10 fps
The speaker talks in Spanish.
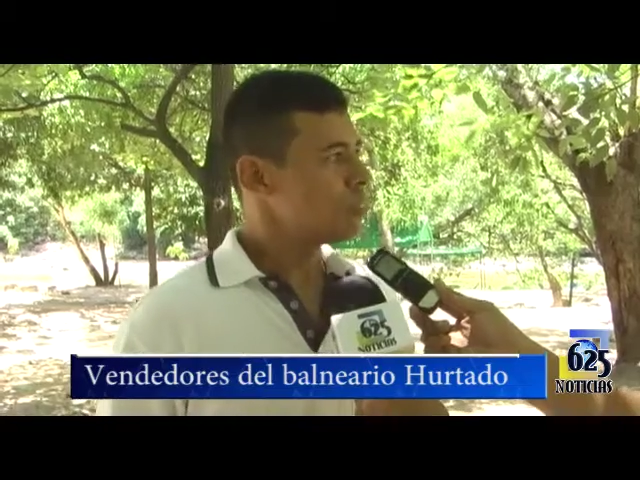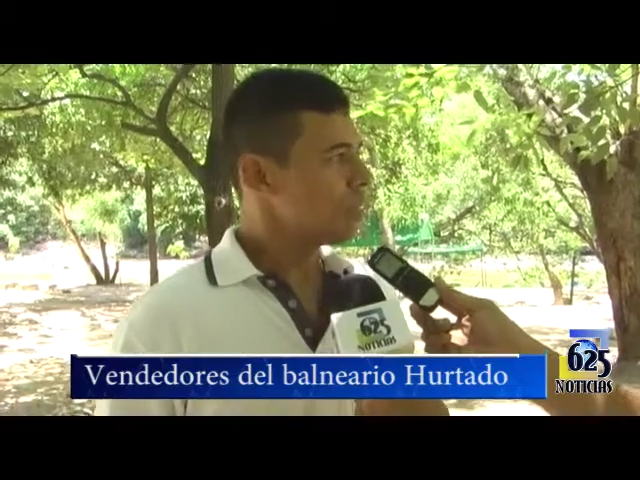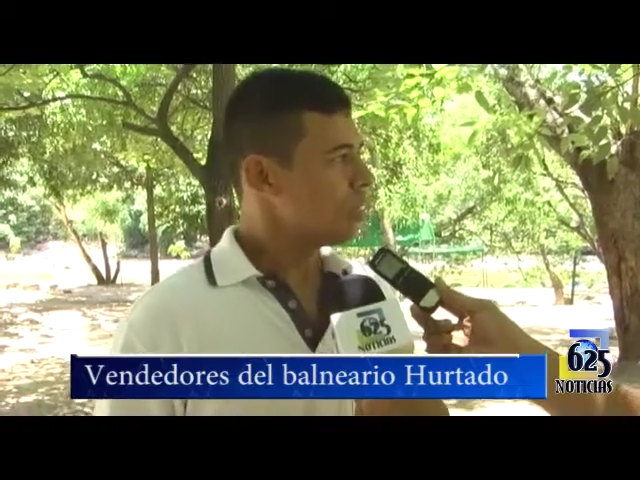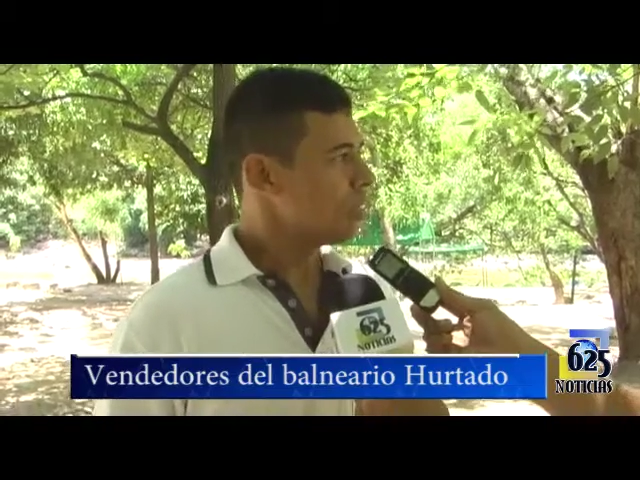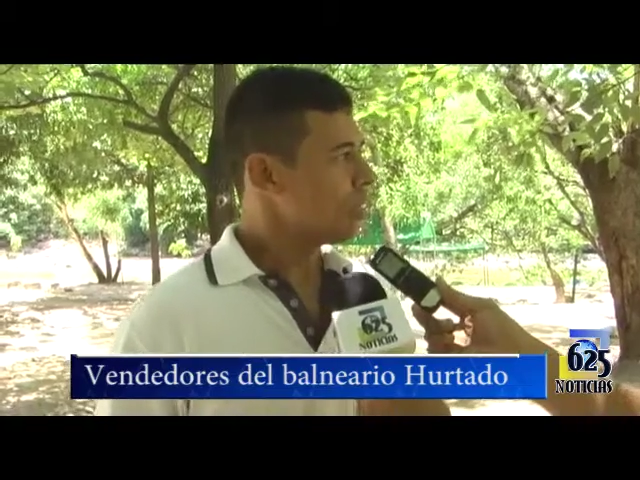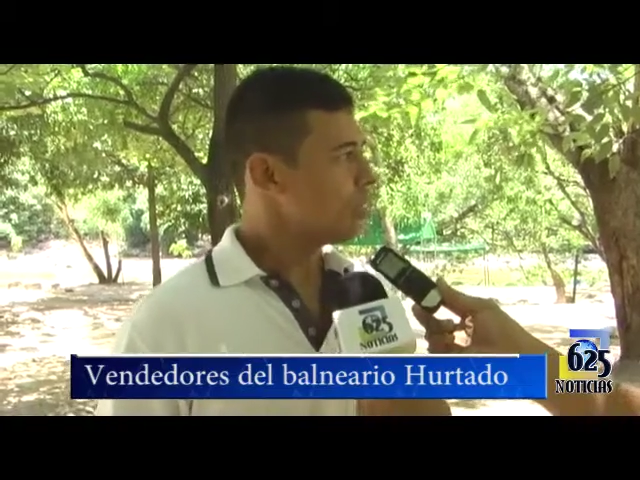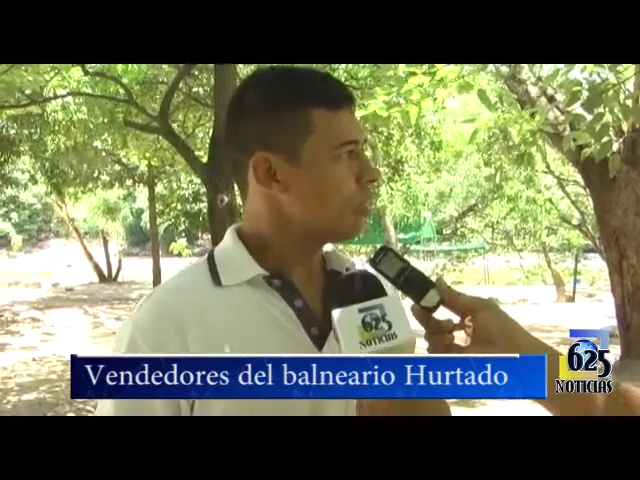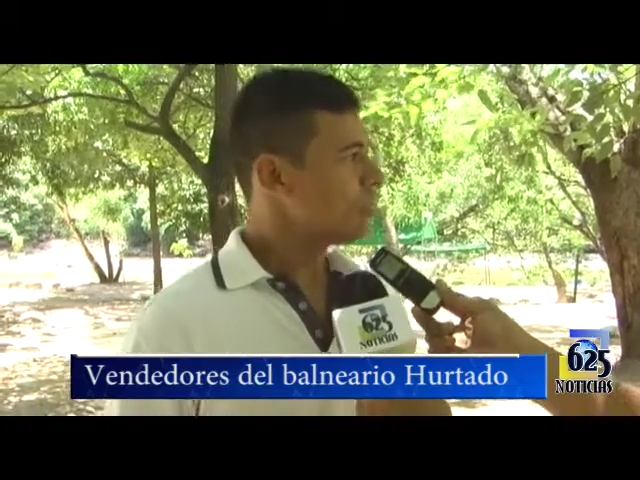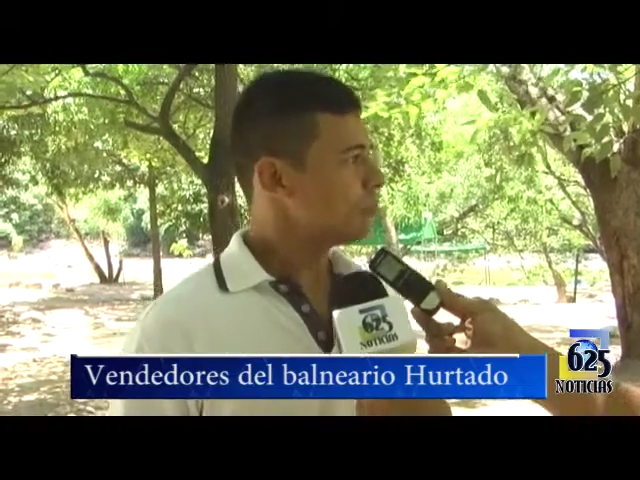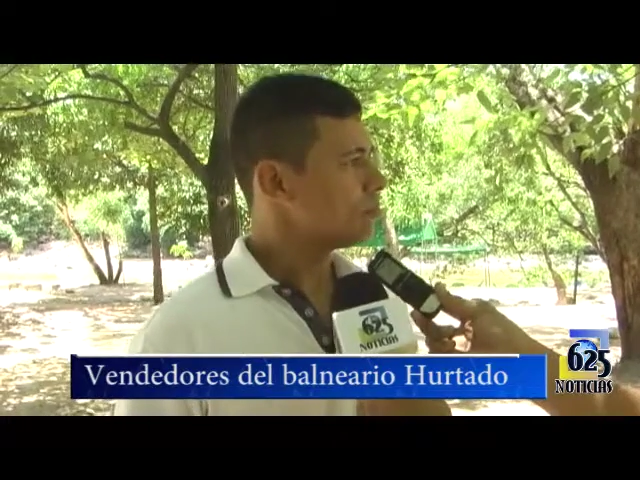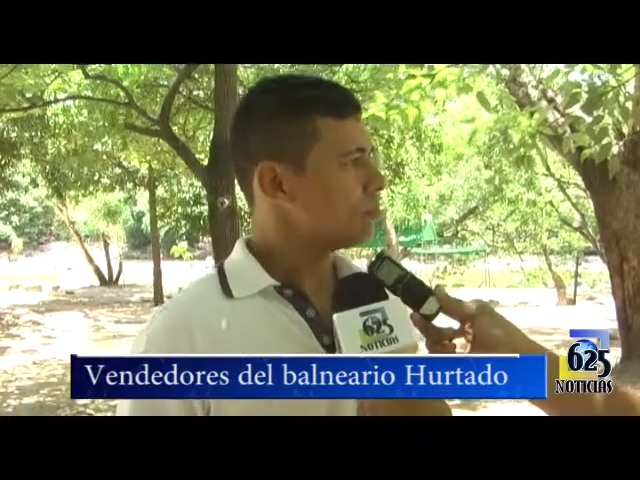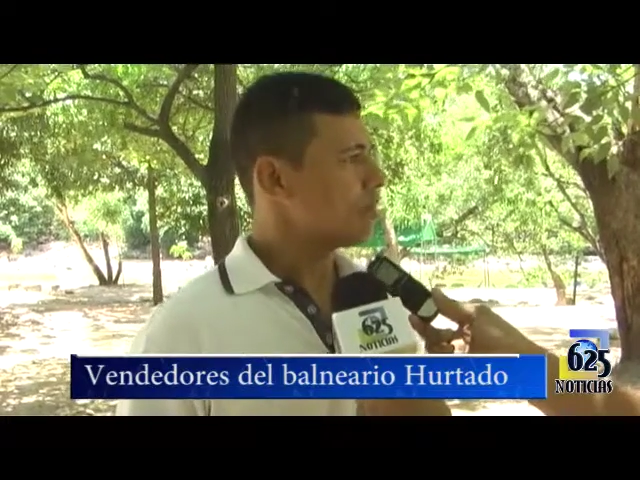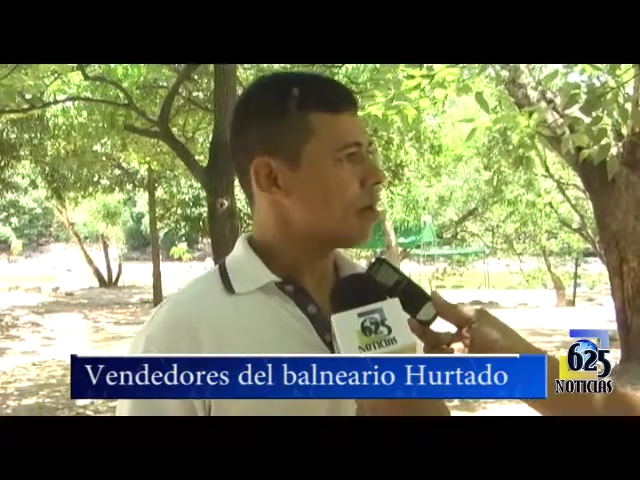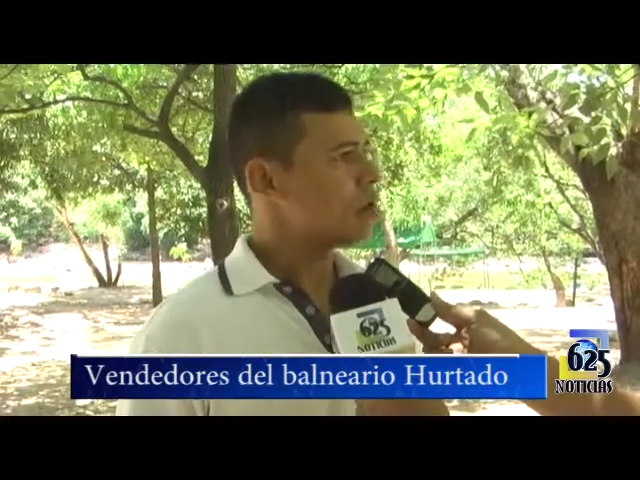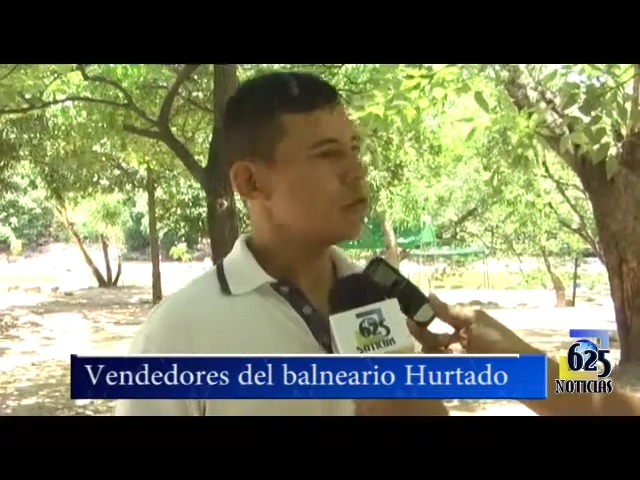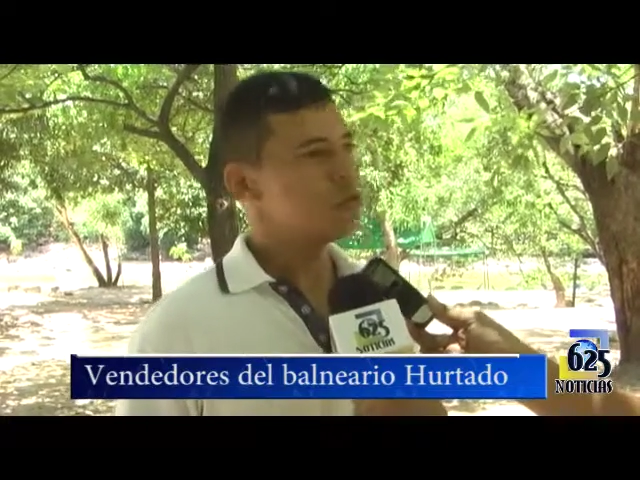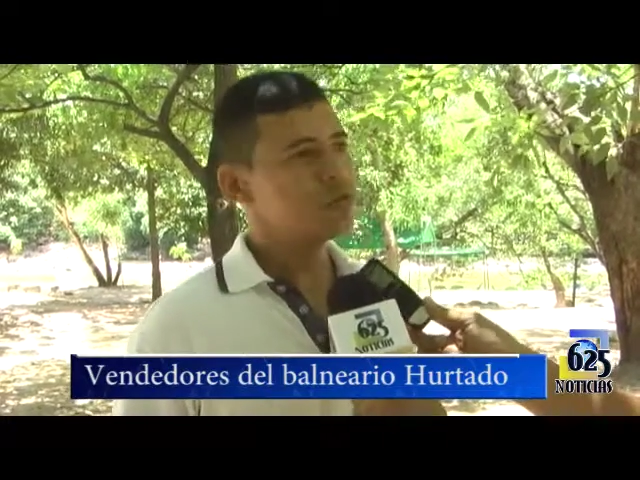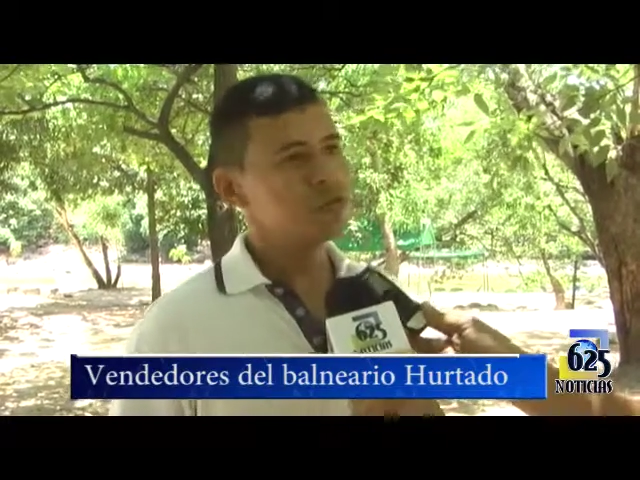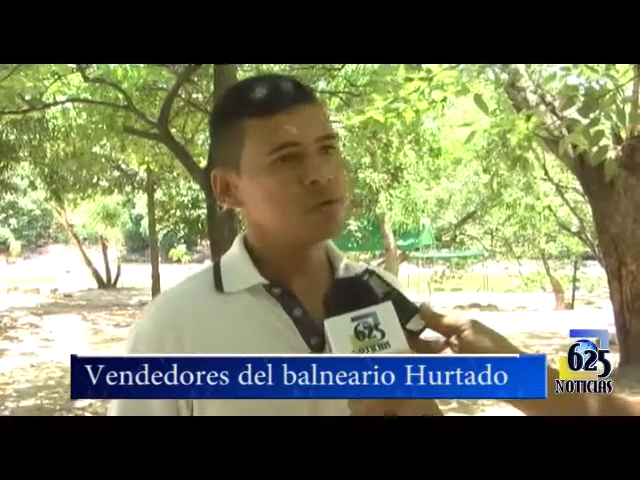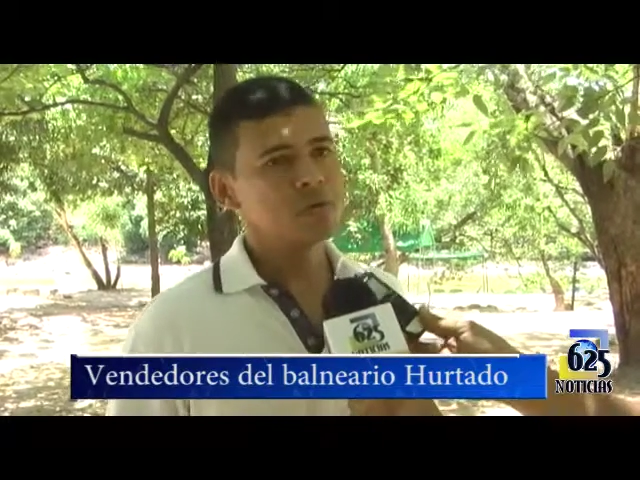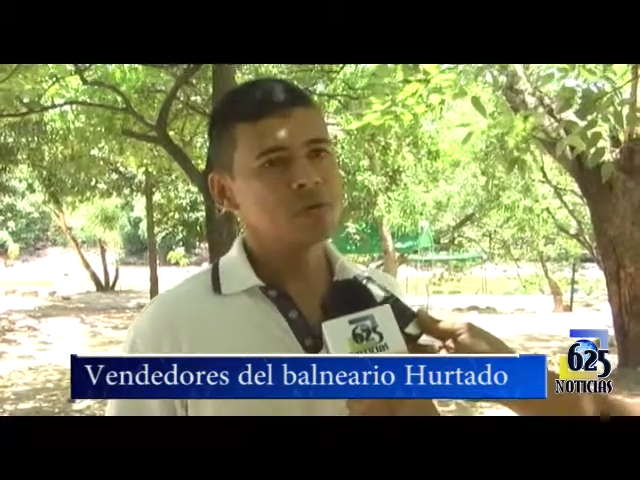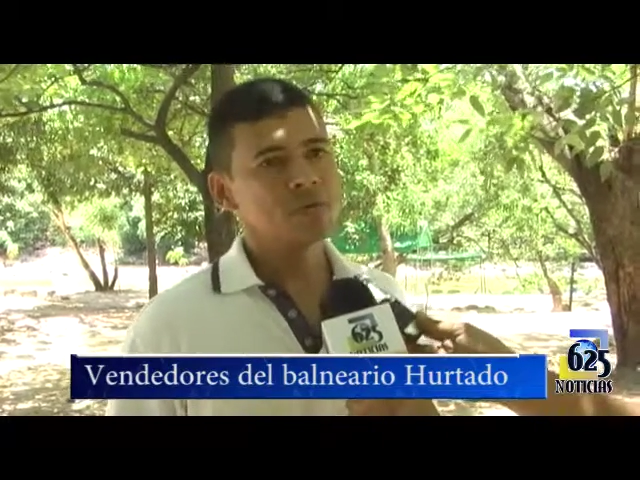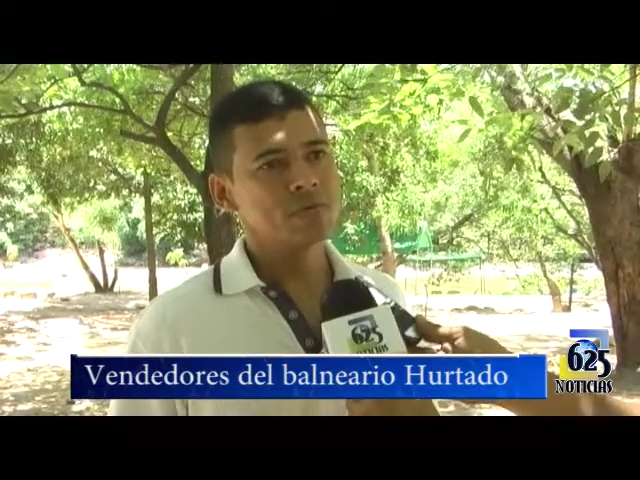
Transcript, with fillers: eh, sancocho,